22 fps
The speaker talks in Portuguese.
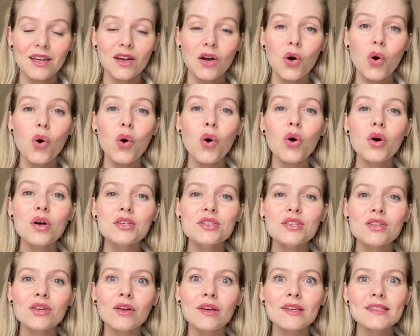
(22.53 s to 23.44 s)

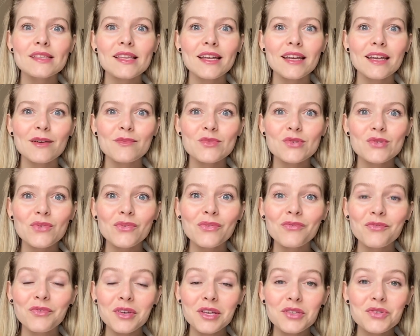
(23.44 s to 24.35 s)
hoje nós teremos um
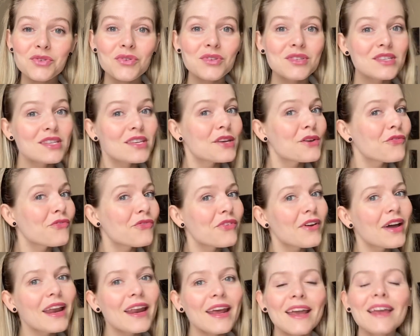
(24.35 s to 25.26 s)
vídeo
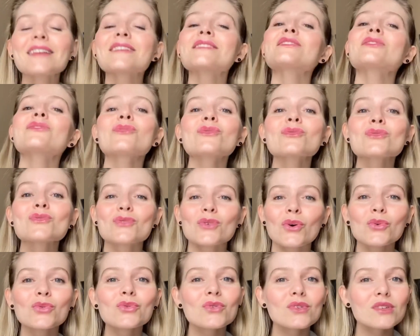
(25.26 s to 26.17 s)
diferente dos
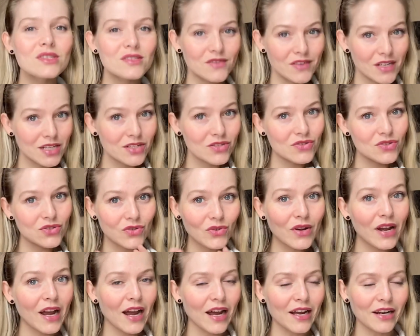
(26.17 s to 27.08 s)
outros vídeos
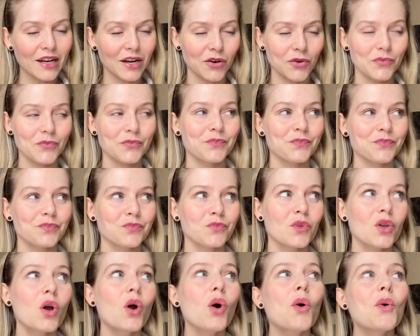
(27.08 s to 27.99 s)
do canal.
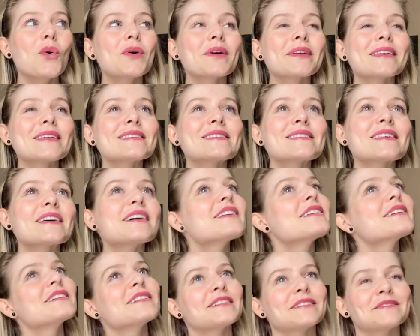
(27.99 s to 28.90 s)
O que
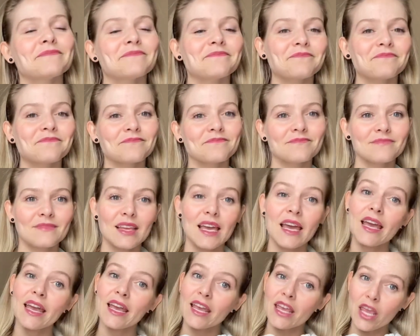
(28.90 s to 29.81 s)
seria?
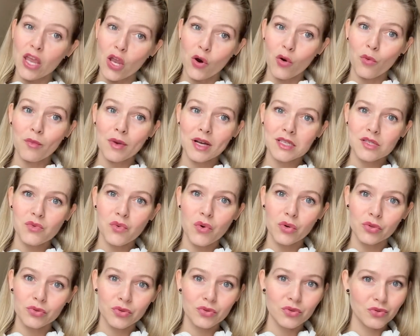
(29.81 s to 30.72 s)
eu mais o
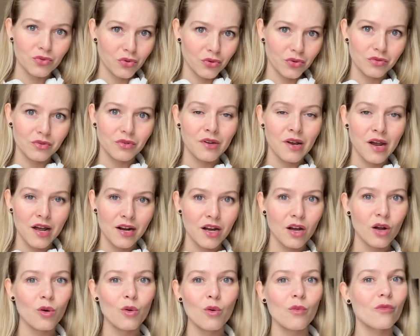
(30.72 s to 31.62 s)
outro dono do
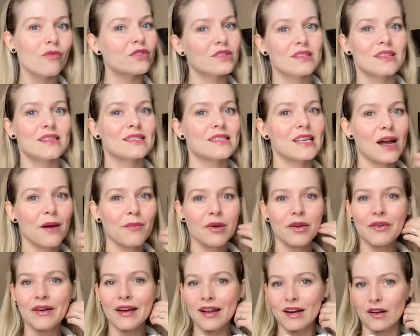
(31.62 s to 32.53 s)
canal. Como vocês
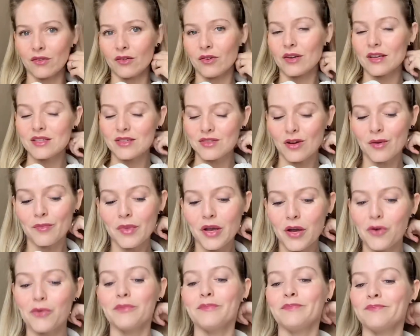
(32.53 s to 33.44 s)
sabem, o canal não é só
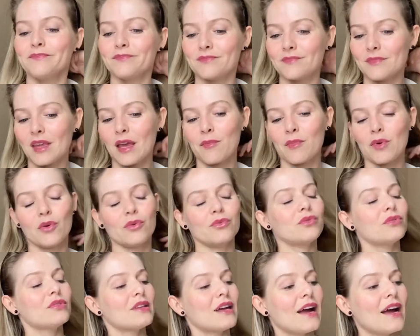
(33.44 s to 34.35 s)
meu, é meu e
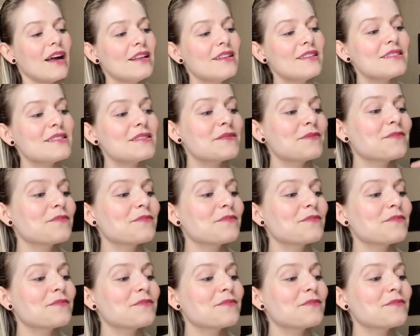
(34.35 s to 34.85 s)
do Thales.